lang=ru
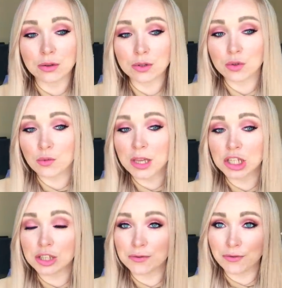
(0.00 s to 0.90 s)
То есть
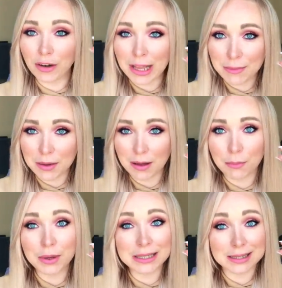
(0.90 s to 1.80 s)
уменьшить время
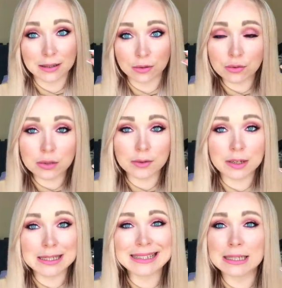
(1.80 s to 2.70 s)
процедуры
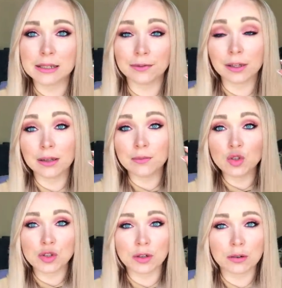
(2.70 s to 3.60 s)
воздействия
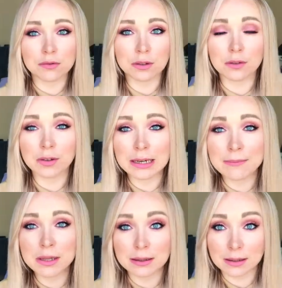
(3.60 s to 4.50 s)
химического вот этого
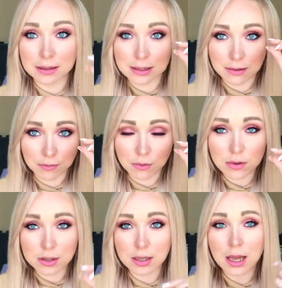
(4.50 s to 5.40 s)
элемента на сам
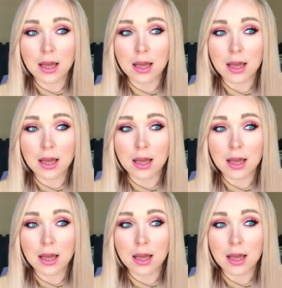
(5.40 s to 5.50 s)
волос,